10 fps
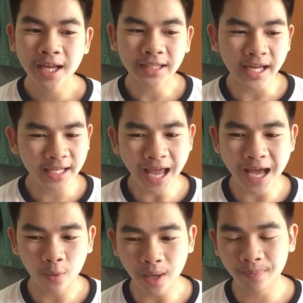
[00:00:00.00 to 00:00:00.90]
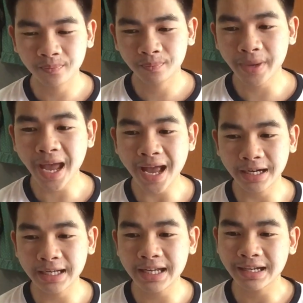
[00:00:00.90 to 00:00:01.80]
ใช้ยาหรือว่าไปหา
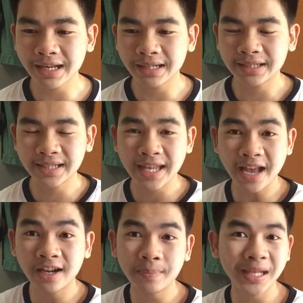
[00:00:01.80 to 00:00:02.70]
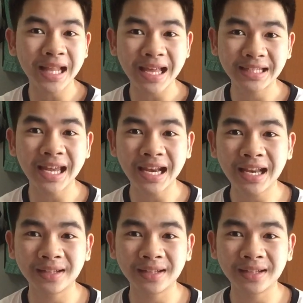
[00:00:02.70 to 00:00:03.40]
คลินิกเสียเงินเป็นหลายแสน